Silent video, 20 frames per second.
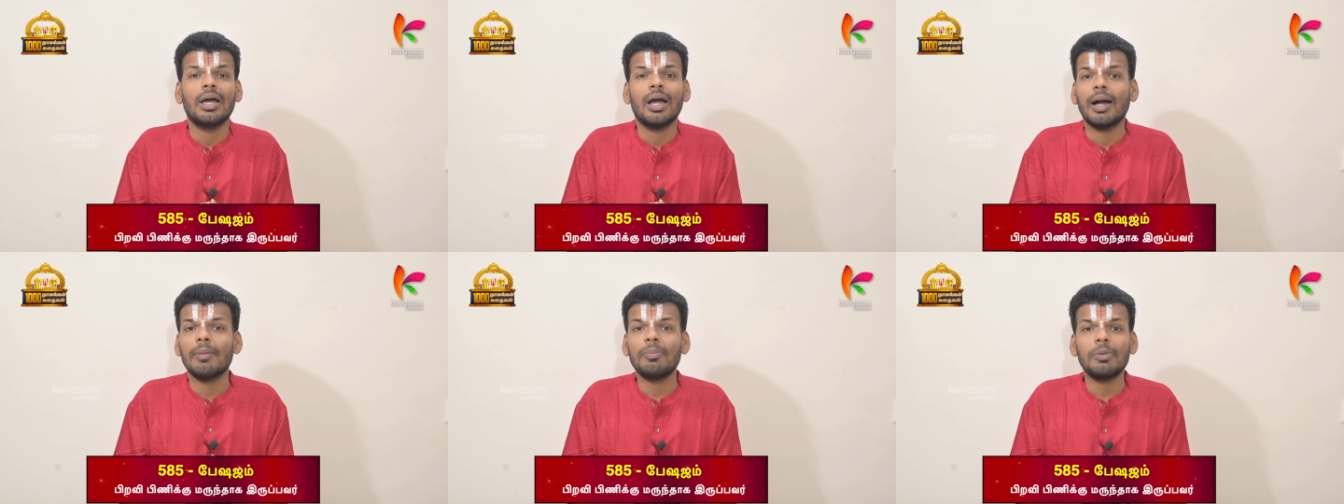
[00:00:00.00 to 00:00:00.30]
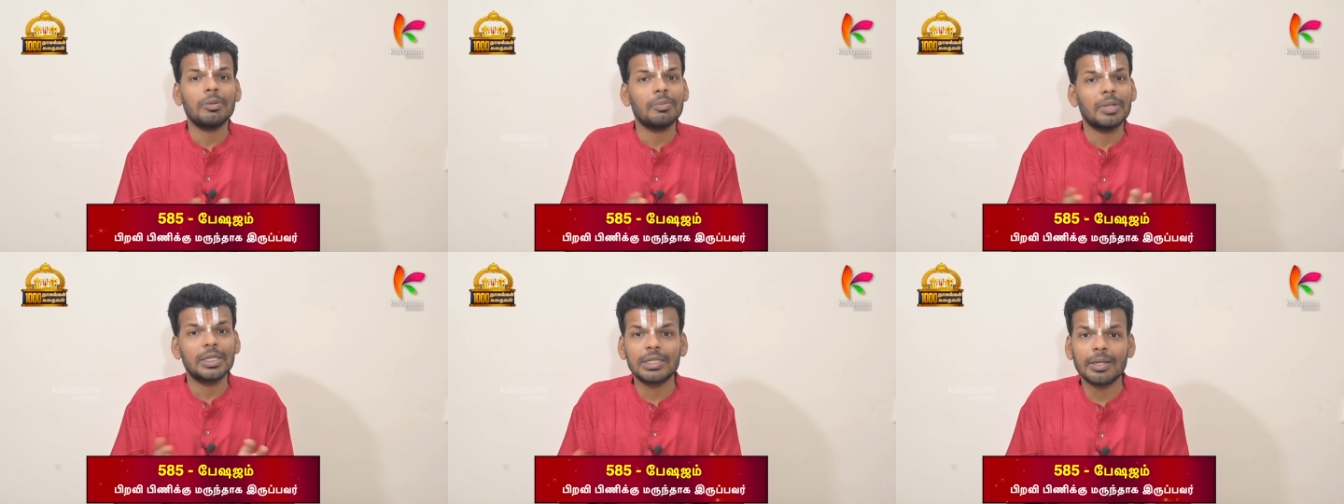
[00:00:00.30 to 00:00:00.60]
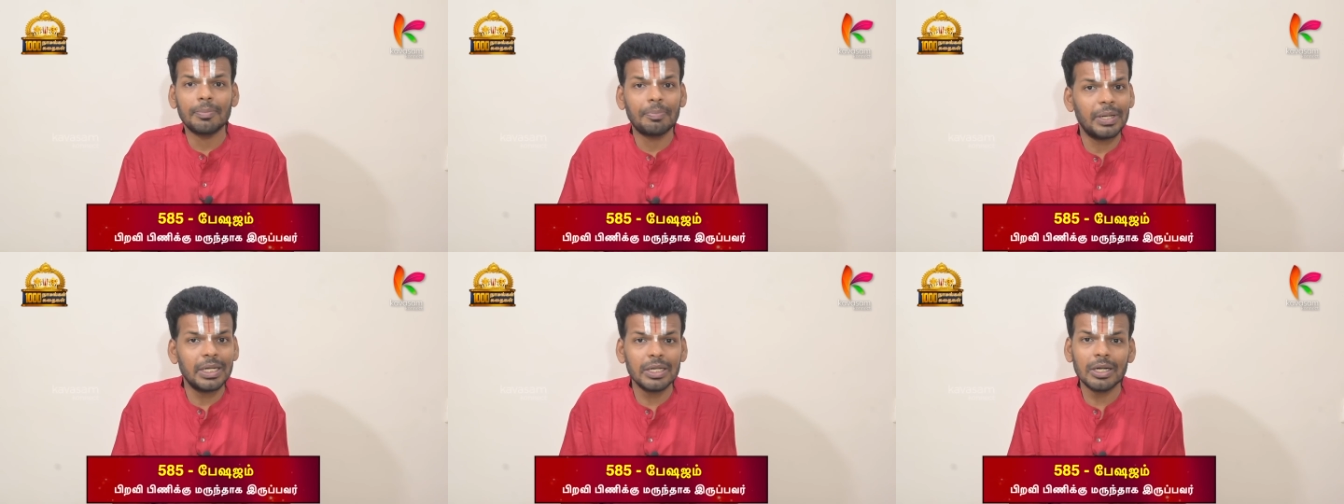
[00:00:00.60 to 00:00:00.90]
அப்போ மற்ற
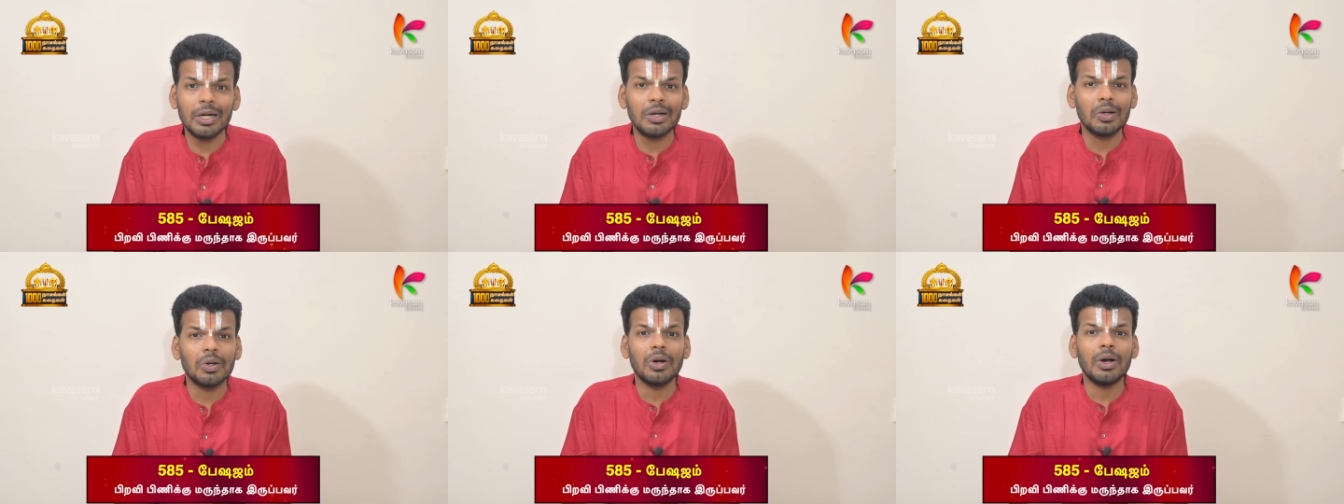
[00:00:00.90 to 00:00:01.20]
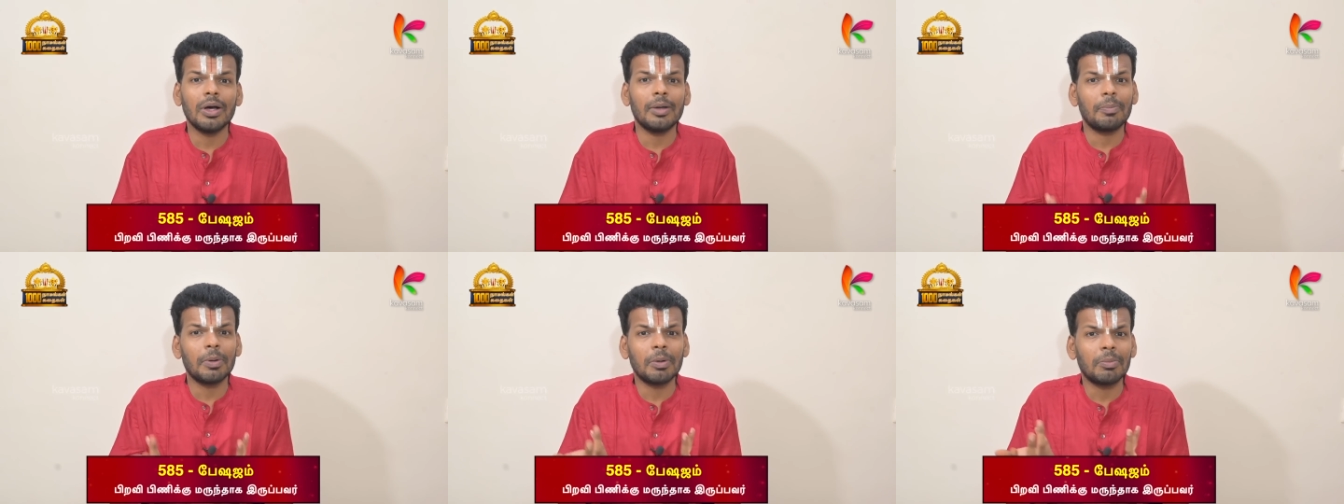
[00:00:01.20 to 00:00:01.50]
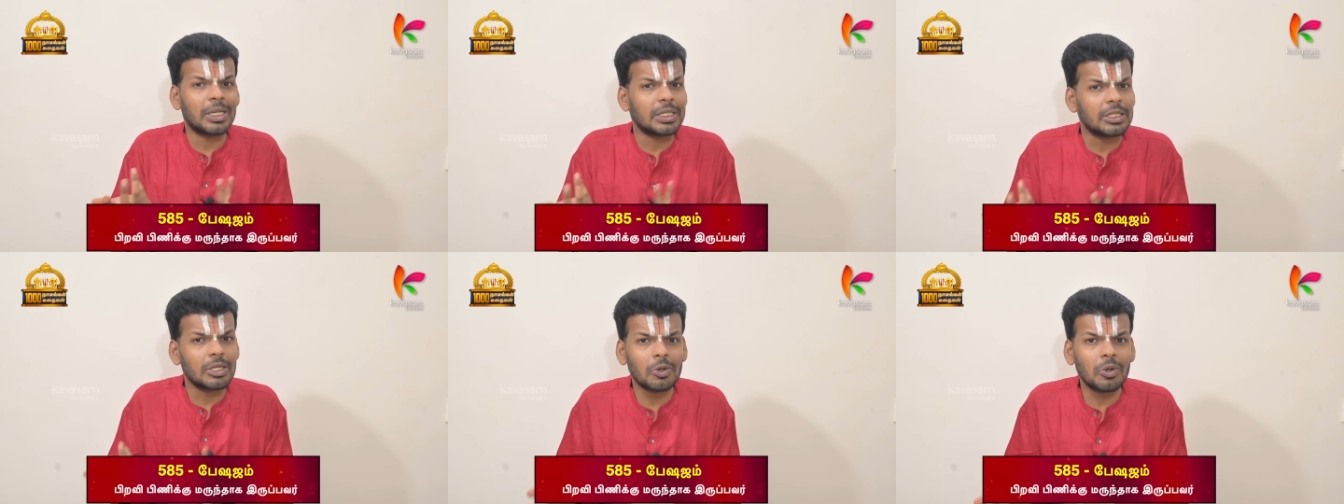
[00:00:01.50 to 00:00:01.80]
பெண்களோ அப்போ
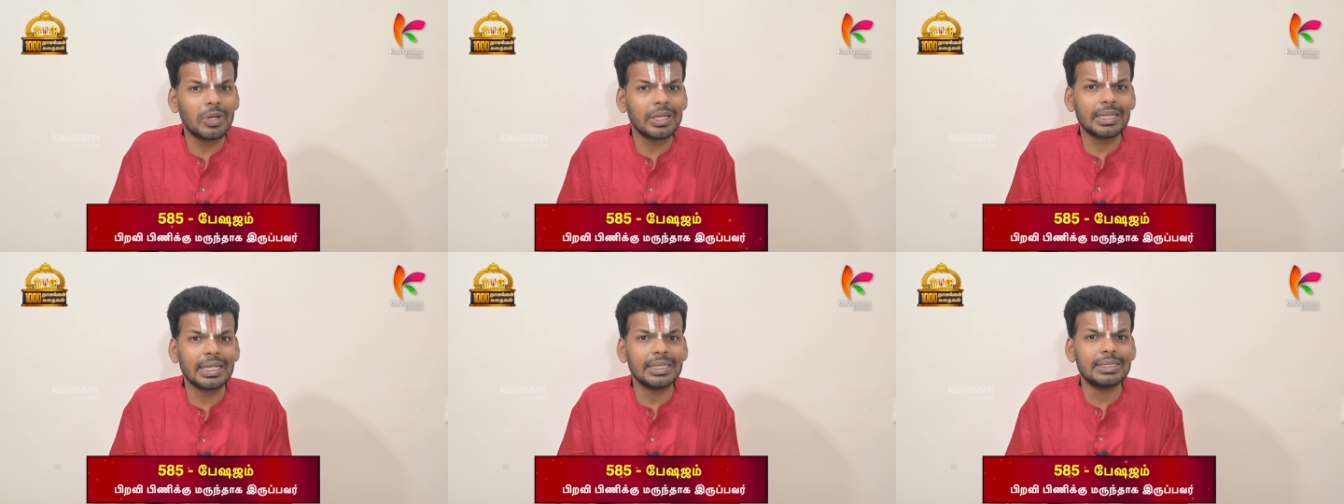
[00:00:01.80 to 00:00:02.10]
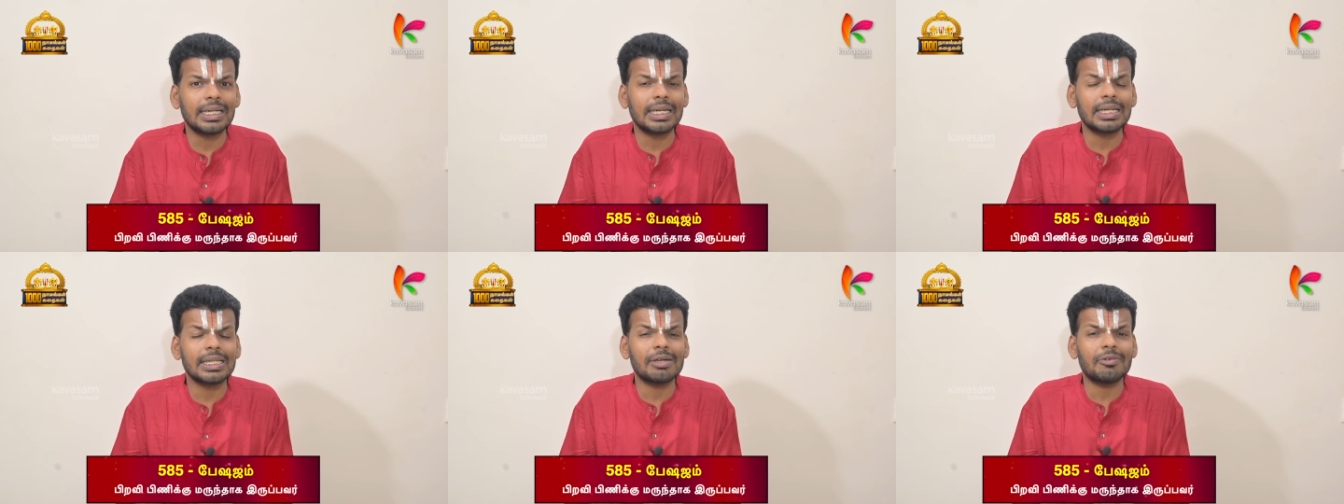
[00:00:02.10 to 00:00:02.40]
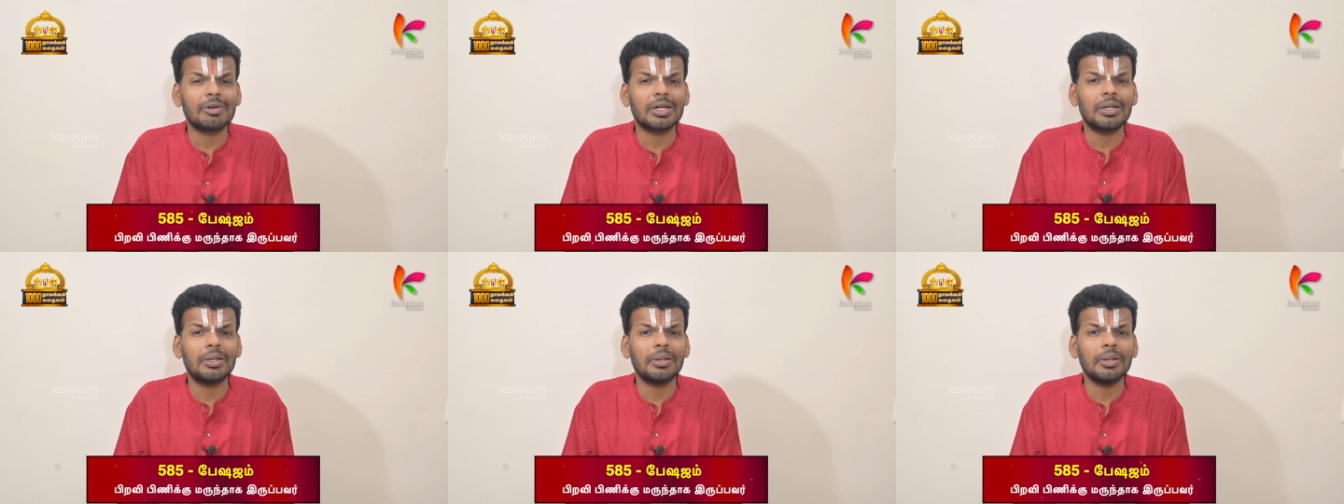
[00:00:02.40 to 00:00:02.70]
மற்ற குலத்தை
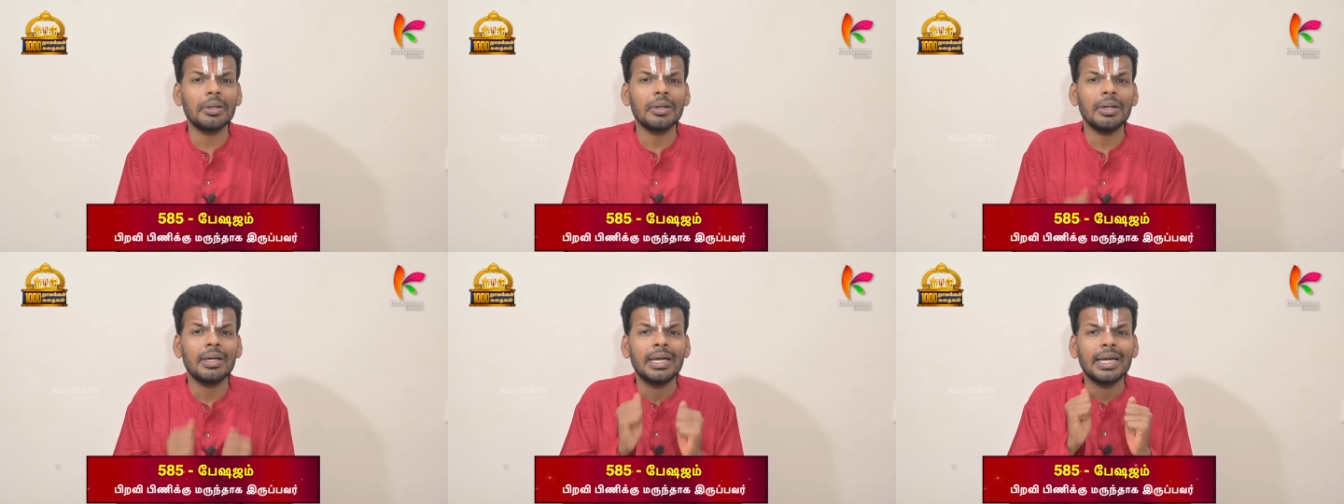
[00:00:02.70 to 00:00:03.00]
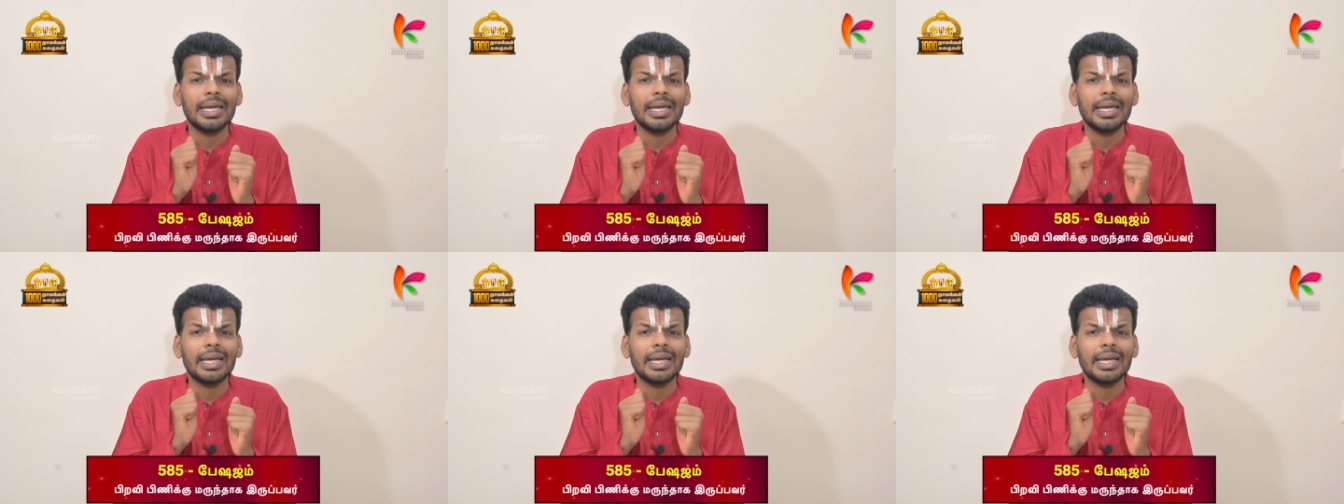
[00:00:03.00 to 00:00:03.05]
சேர்ந்தவர்களோ